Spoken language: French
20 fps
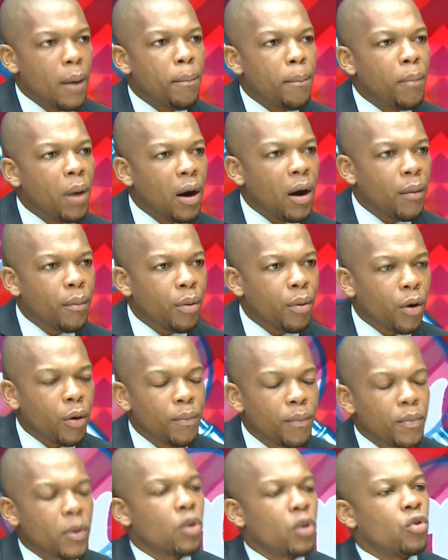membre
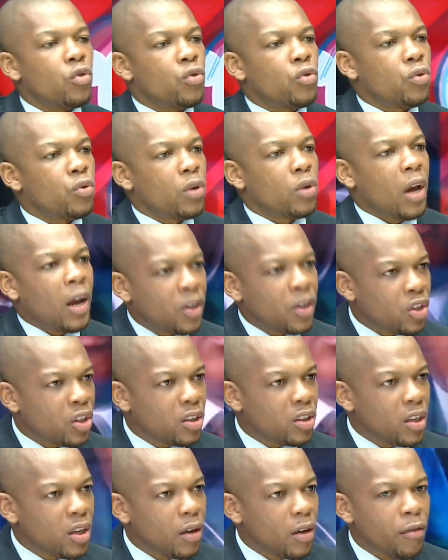du
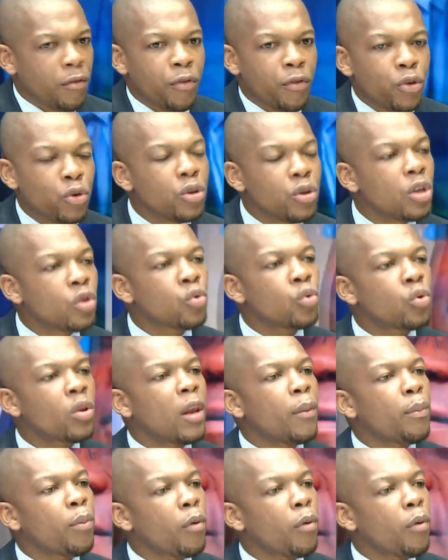LGD, venu de toutes les